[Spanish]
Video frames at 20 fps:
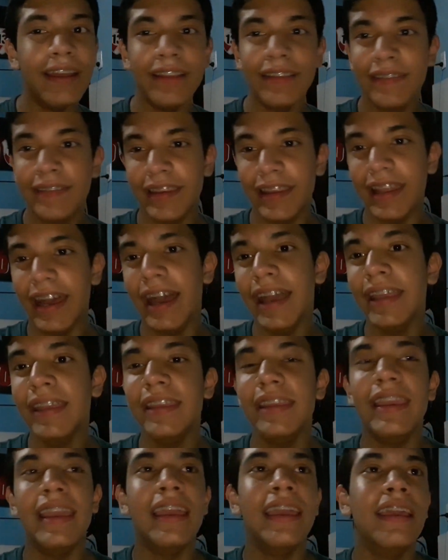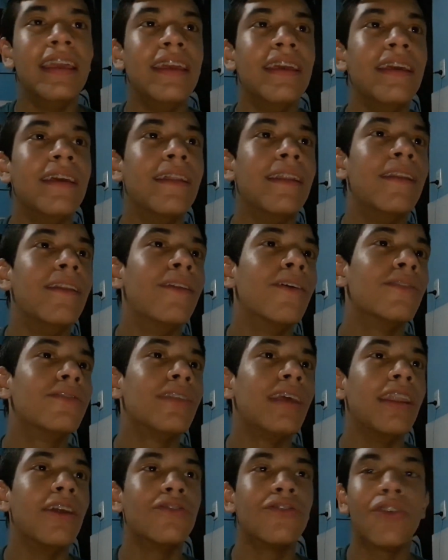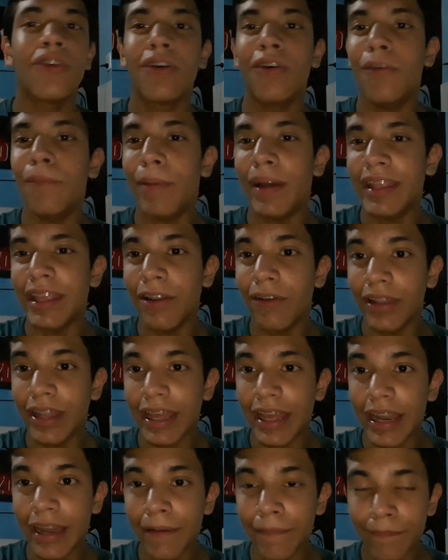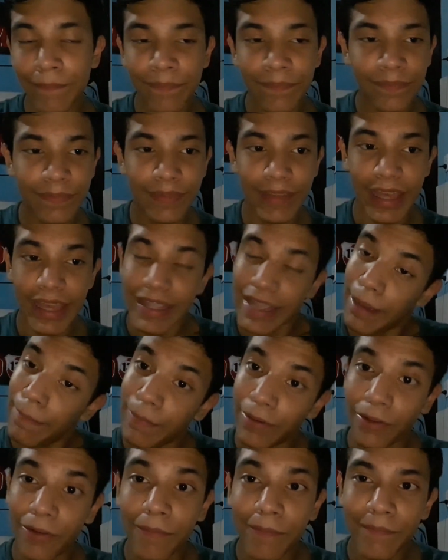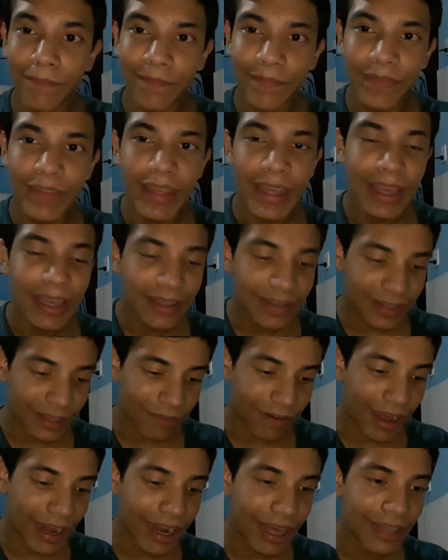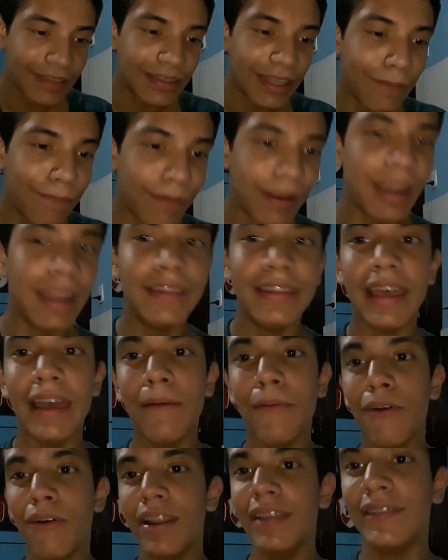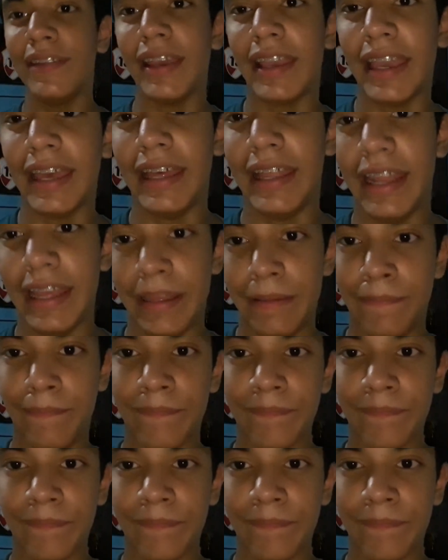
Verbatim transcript: Shirai y el, otro compañero de él, de ella, perdón, se van hasta el planeta de Broly y se quedan ahí.